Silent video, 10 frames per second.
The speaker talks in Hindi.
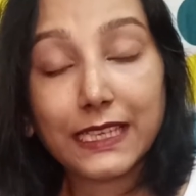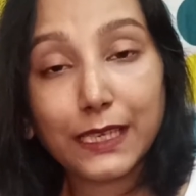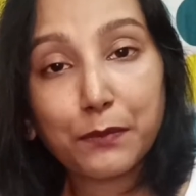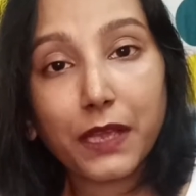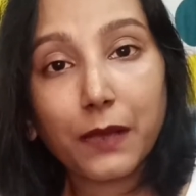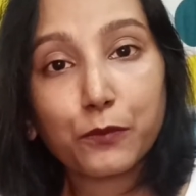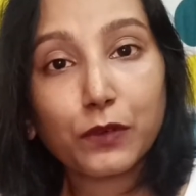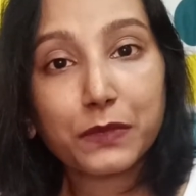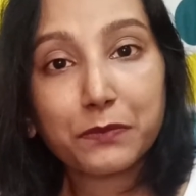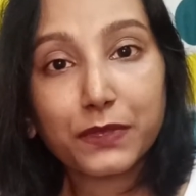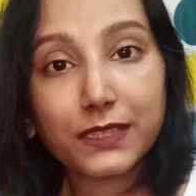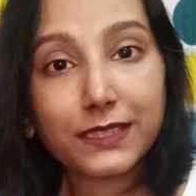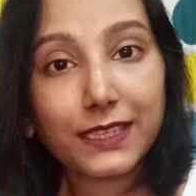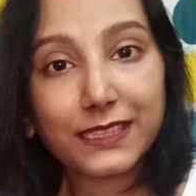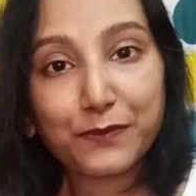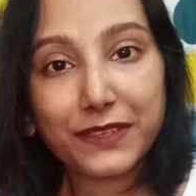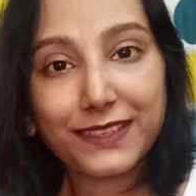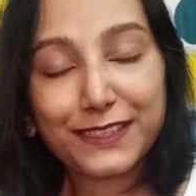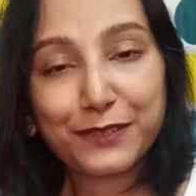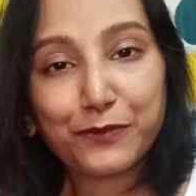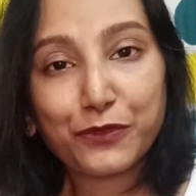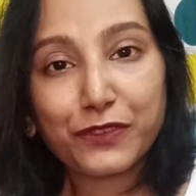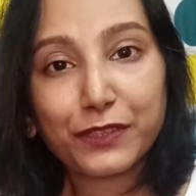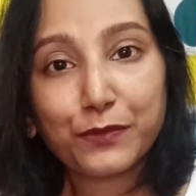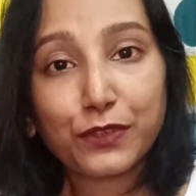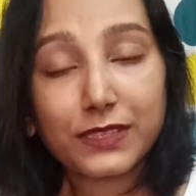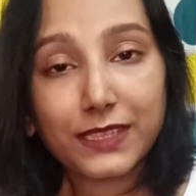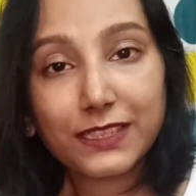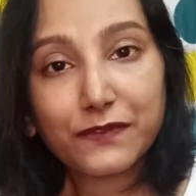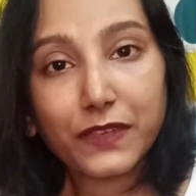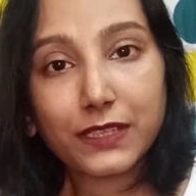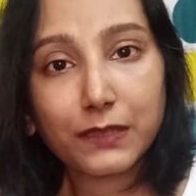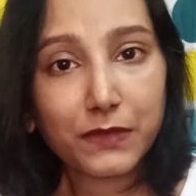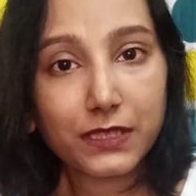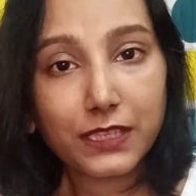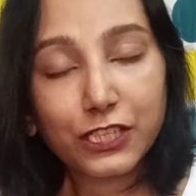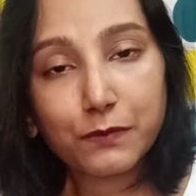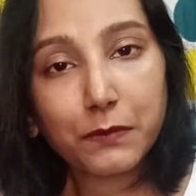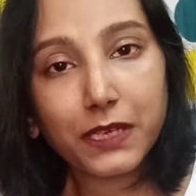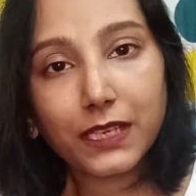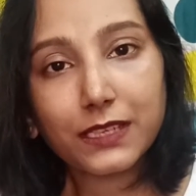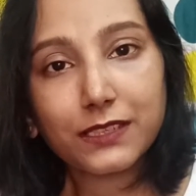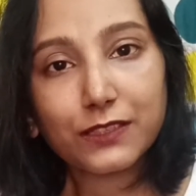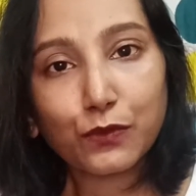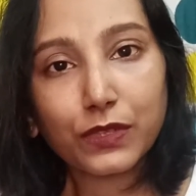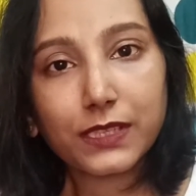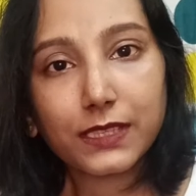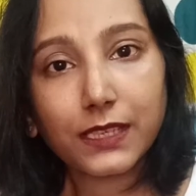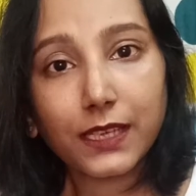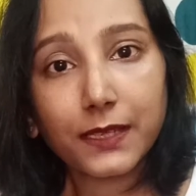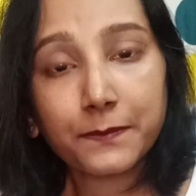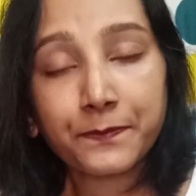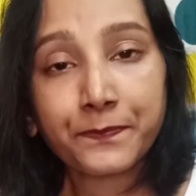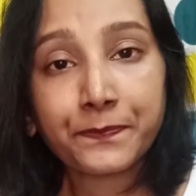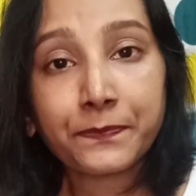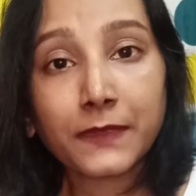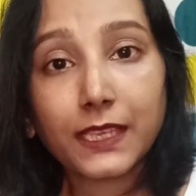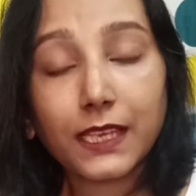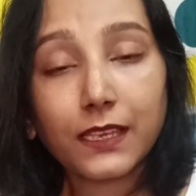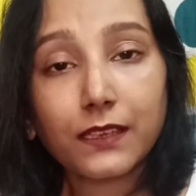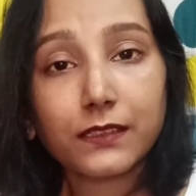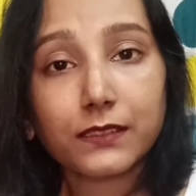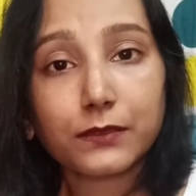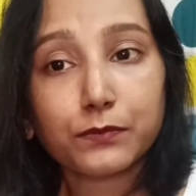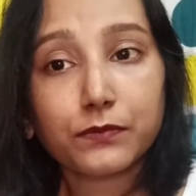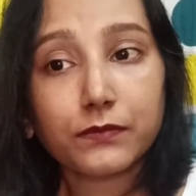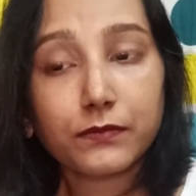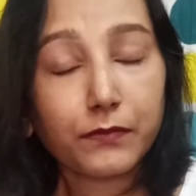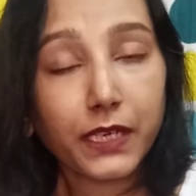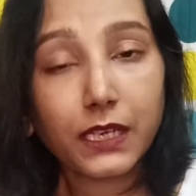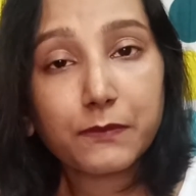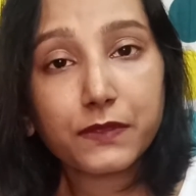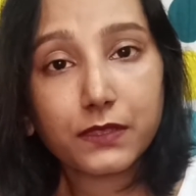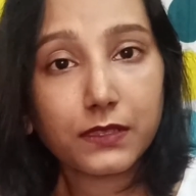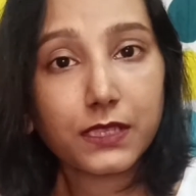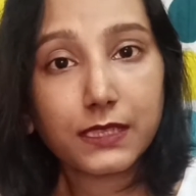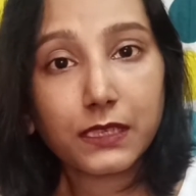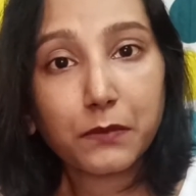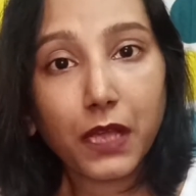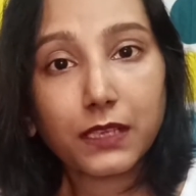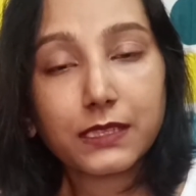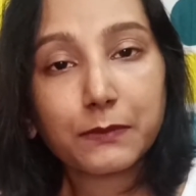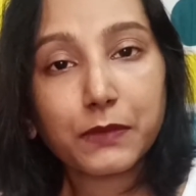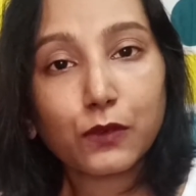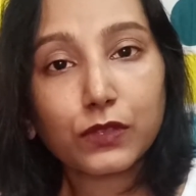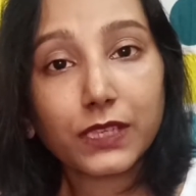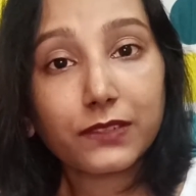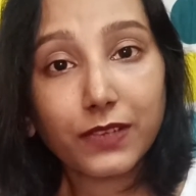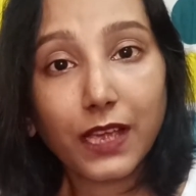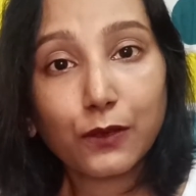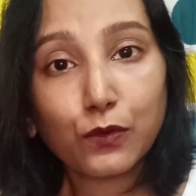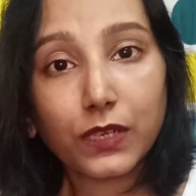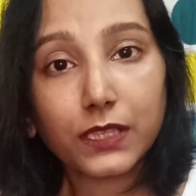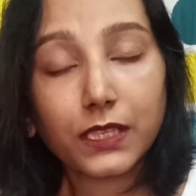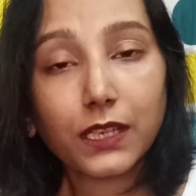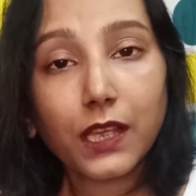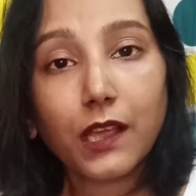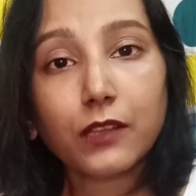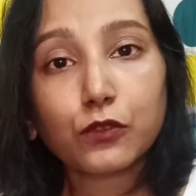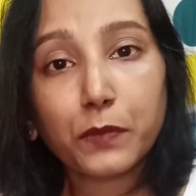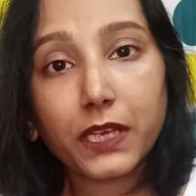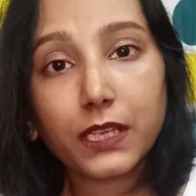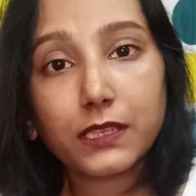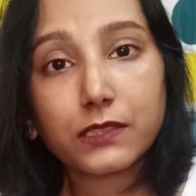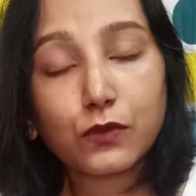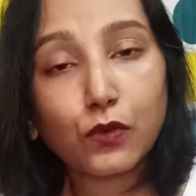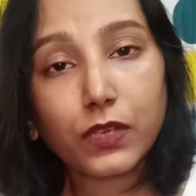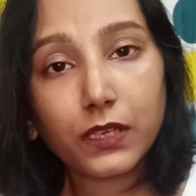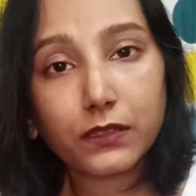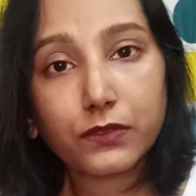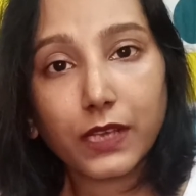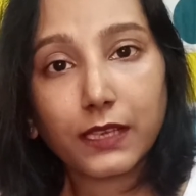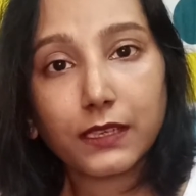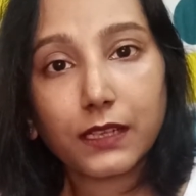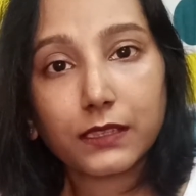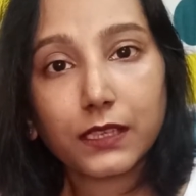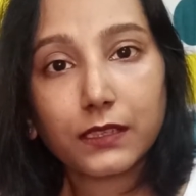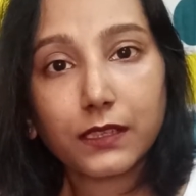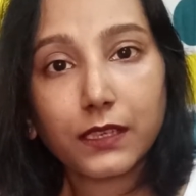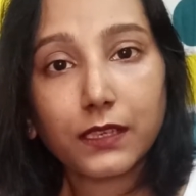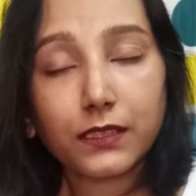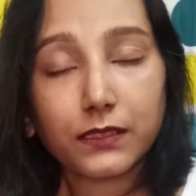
ये मैं आपको अपने पर्सनल एक्सपीरियंस से बोल रही हूँ बिकॉज़ इस विंटर में सच में मैंने ये चीज़ नोटिस की है कि मेरे लिप्स जैसे कि बाकी सबके होते हैं ड्राई हो गए थे तो मैंने इसको ही ट्राई किया था कि